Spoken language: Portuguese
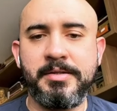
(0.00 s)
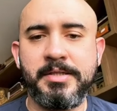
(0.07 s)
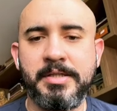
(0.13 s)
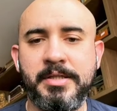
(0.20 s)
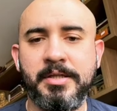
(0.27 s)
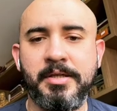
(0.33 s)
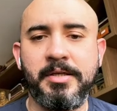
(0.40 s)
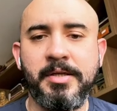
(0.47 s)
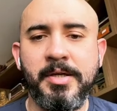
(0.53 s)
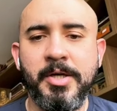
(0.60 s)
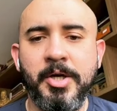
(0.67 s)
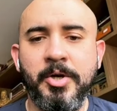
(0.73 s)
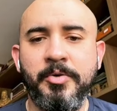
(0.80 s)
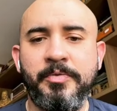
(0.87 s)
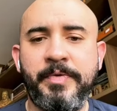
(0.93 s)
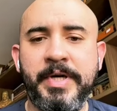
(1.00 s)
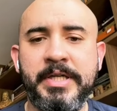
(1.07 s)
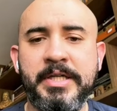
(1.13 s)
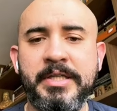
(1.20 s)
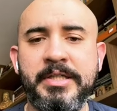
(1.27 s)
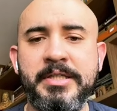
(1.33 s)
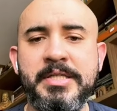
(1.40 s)
Isso aqui.
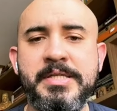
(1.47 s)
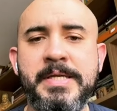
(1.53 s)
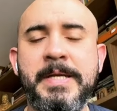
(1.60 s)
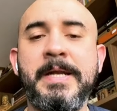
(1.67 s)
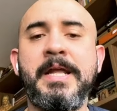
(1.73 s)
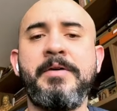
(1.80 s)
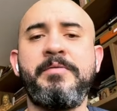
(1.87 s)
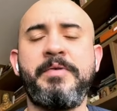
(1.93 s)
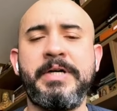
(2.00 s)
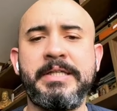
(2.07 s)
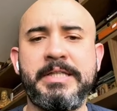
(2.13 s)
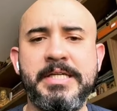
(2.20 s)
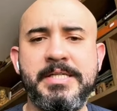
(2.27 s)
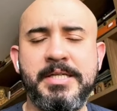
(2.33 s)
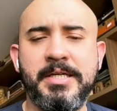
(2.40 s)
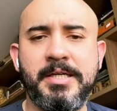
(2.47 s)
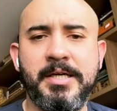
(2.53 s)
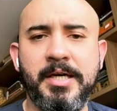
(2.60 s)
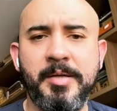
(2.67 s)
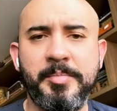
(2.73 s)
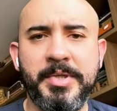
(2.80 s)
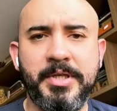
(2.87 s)
Fernanda dizendo: levanta essa
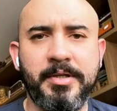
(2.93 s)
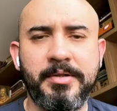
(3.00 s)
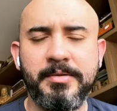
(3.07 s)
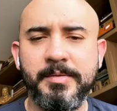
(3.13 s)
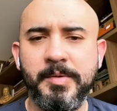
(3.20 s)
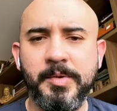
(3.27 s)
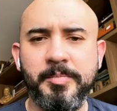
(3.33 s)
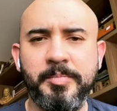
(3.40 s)
câmera.